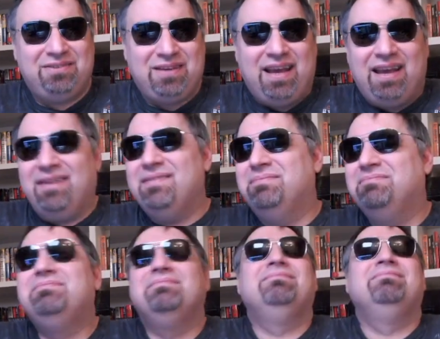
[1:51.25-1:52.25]
Cioè,
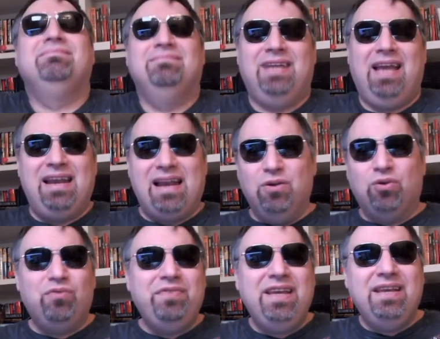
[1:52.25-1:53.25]
è la
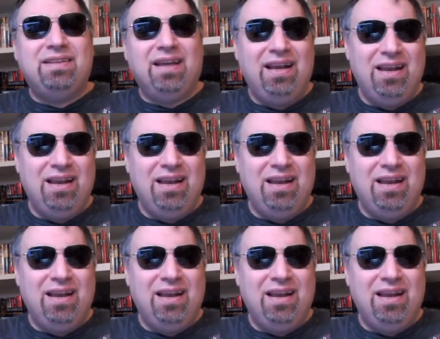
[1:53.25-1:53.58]
loro vita,